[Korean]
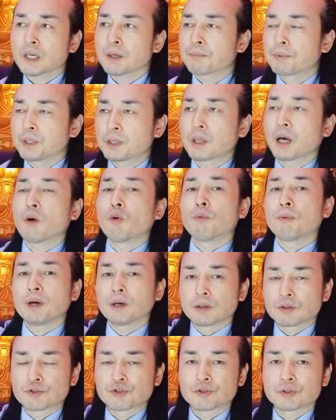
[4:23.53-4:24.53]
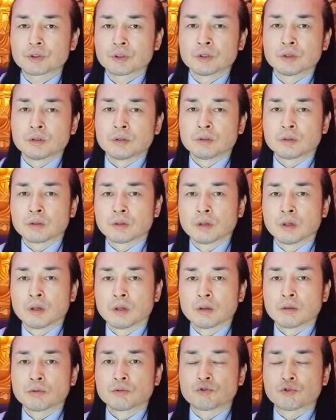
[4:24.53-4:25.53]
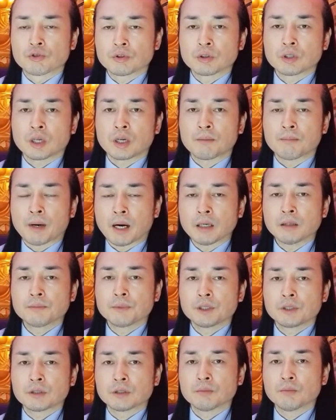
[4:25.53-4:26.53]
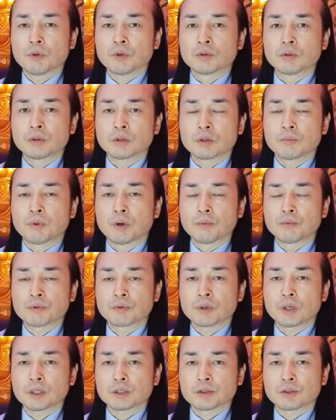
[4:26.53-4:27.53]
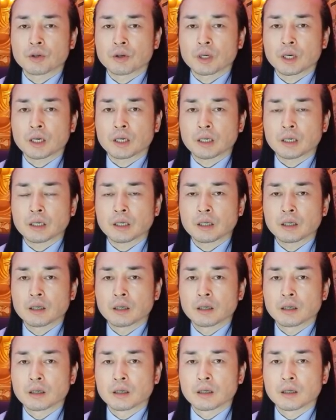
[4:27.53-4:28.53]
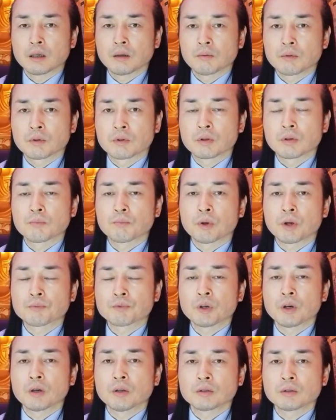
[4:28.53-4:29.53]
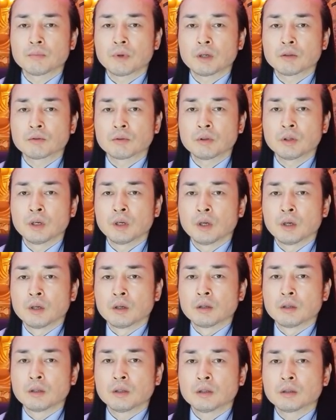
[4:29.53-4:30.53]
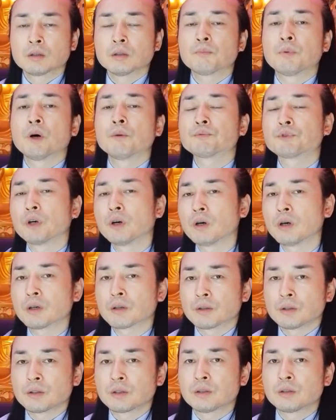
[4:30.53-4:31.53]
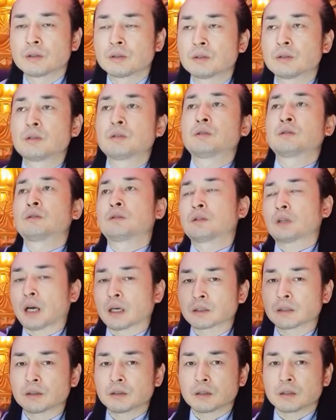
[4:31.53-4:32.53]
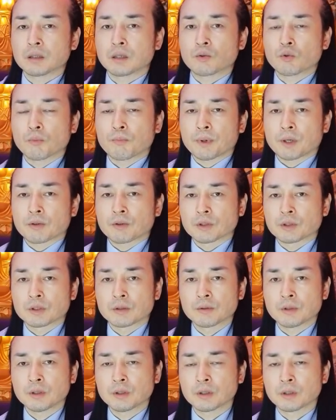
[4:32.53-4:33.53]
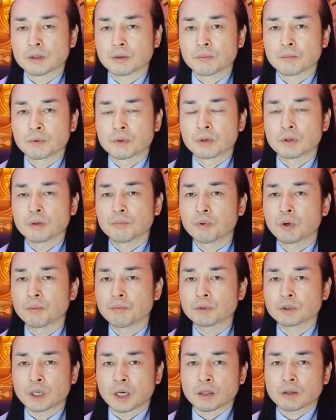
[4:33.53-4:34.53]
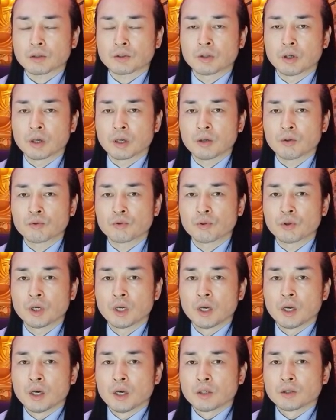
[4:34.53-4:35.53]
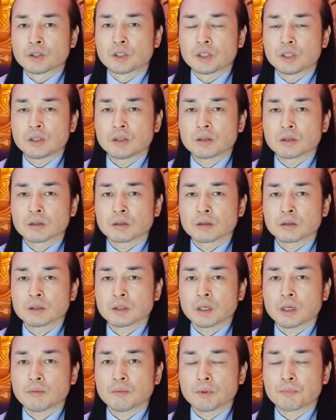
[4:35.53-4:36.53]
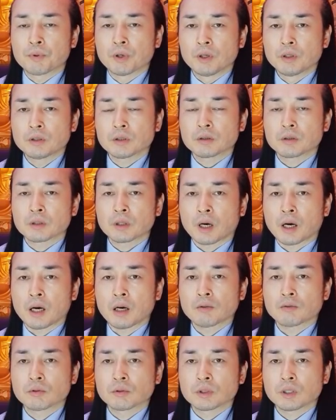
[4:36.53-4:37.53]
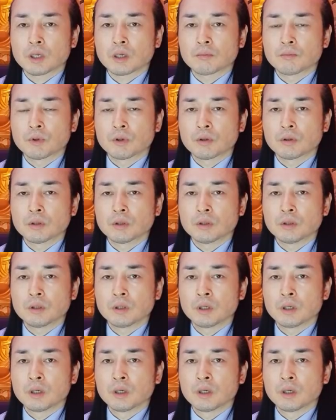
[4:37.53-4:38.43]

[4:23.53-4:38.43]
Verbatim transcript: 비타 500을 주던 주는 사람 마음이지 뭐 그거를 법으로까지 정해 응? 그런 법 정하지 말고 응? 그 법 정하는 당신들이나 똑바로 하지 그런 법은 잔뜩 정해놓고 지들은 그냥 뭐 별짓도 다 하고 그냥 뭐